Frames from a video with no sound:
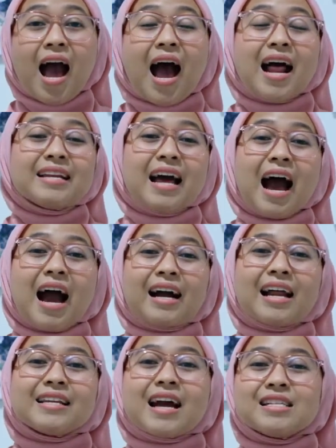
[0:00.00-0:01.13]
Anda
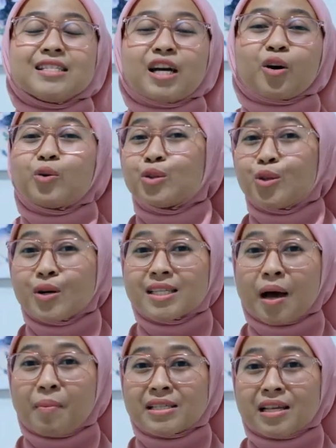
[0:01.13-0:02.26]
akan diajak untuk
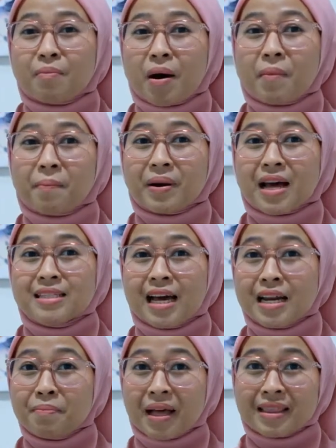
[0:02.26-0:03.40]
sama-sama
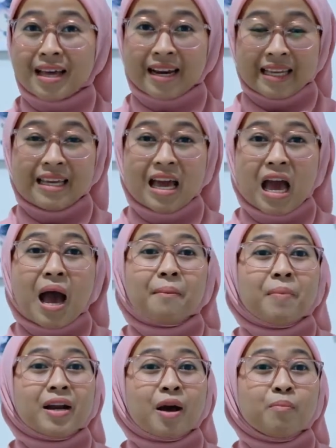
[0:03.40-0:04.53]
mempelajari materi
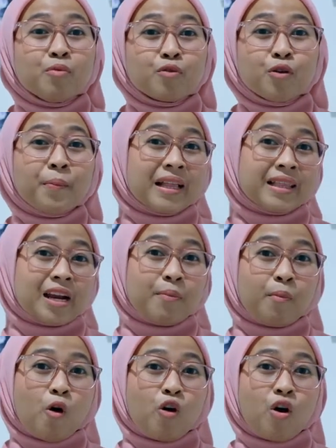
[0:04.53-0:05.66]
pada buku materi
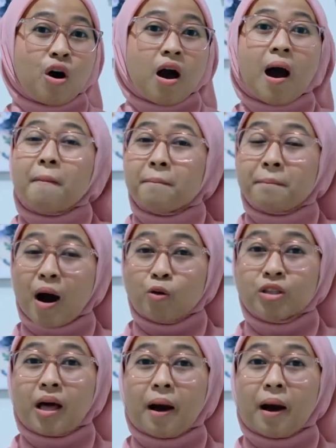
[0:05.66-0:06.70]
pokok PAUD